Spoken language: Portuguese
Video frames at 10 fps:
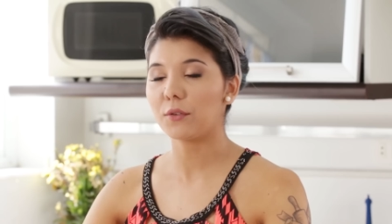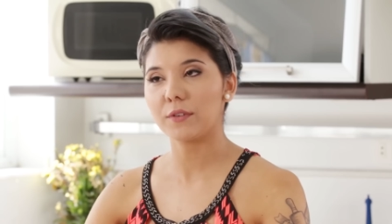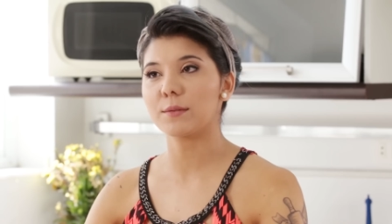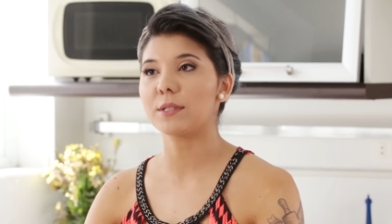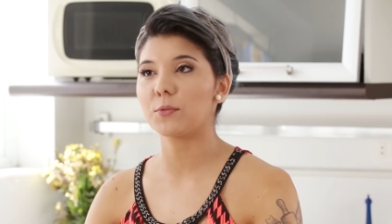Eu
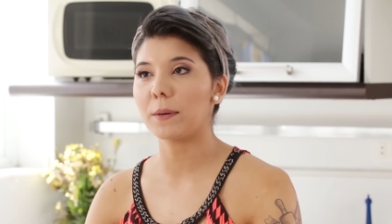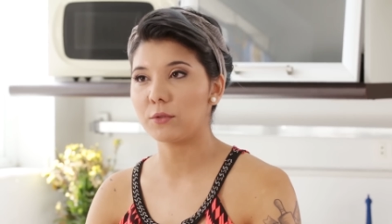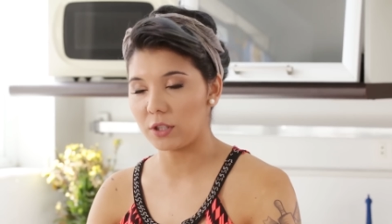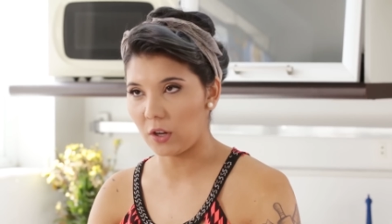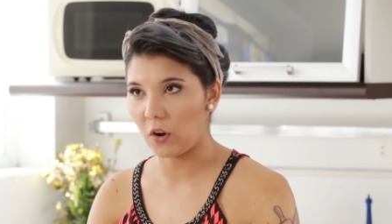fiz uma de pão
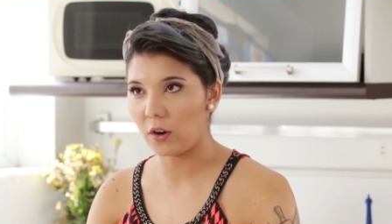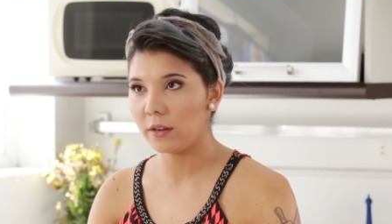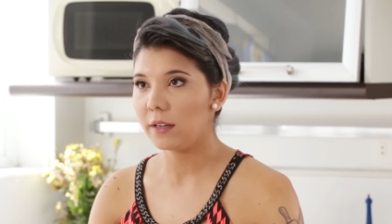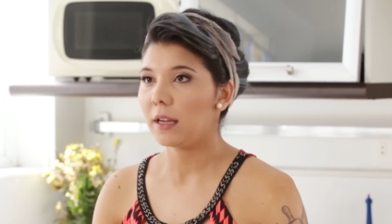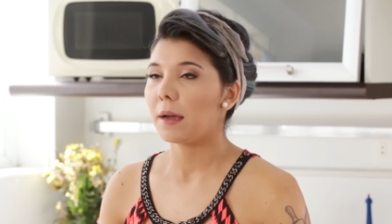de ló,
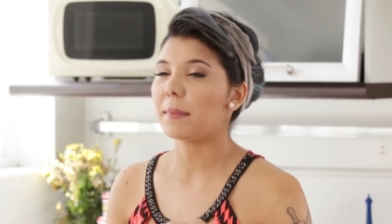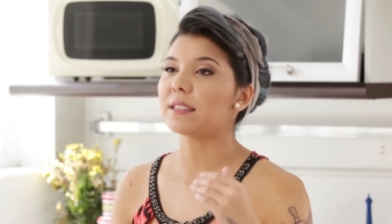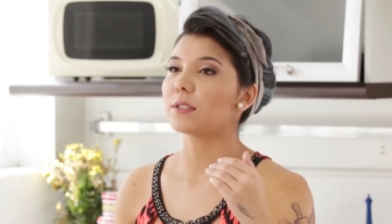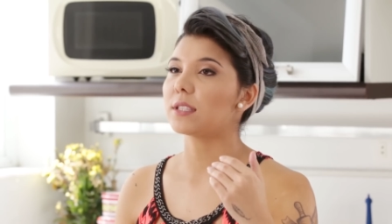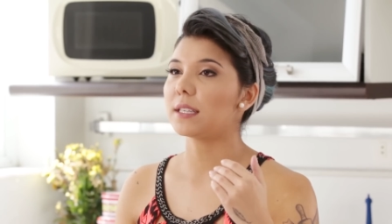mas
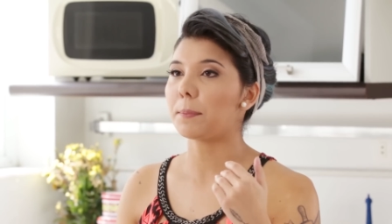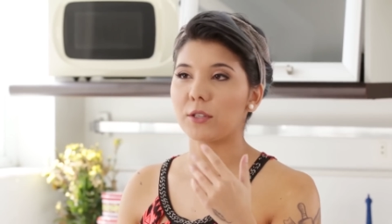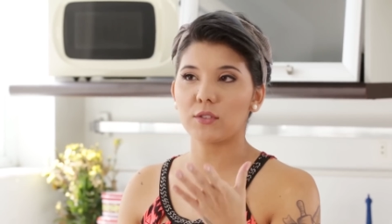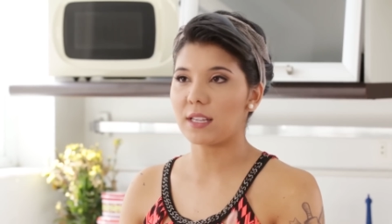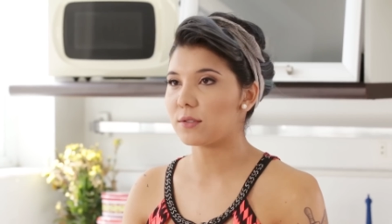você
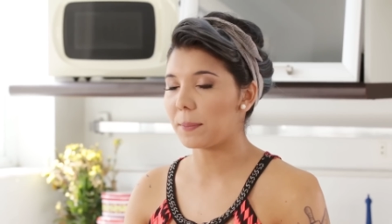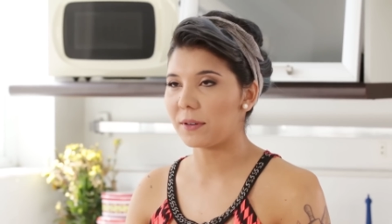pode usar a sua